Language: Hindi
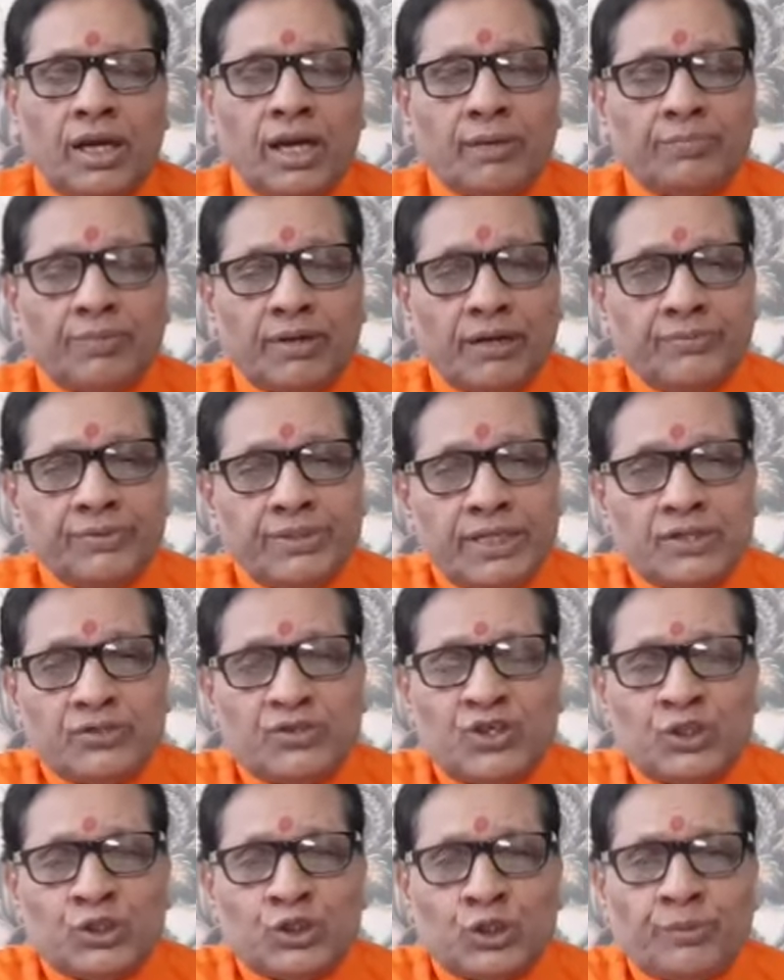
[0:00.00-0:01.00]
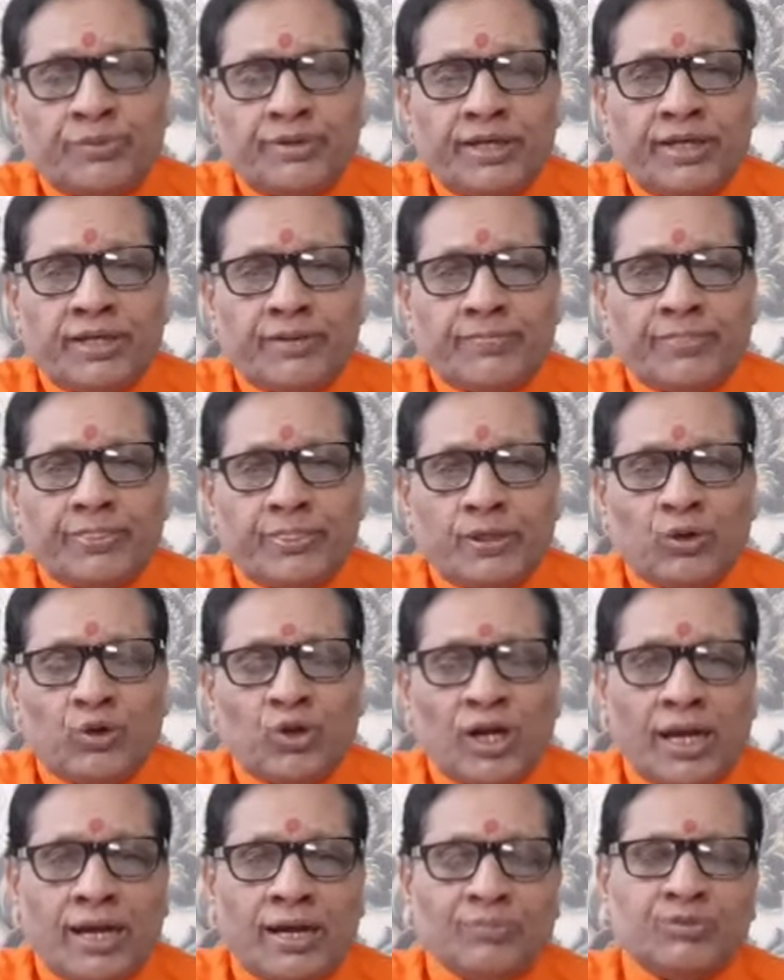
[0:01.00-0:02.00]
आप अभिनय क्षेत्र में हैं
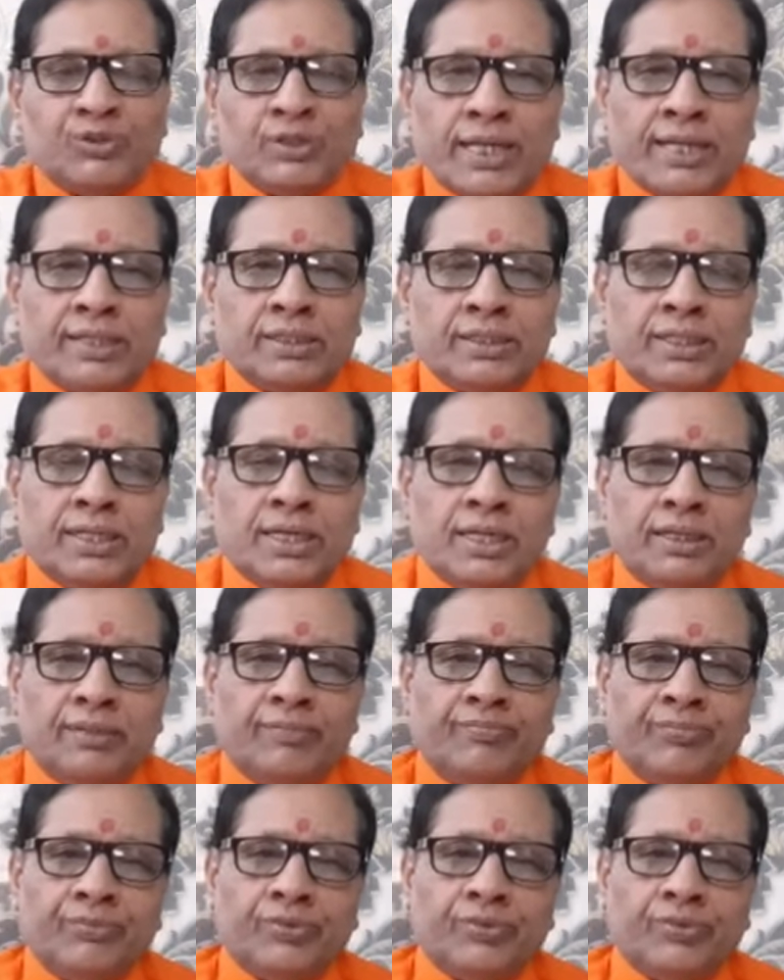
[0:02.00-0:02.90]
और आप चाहते हैं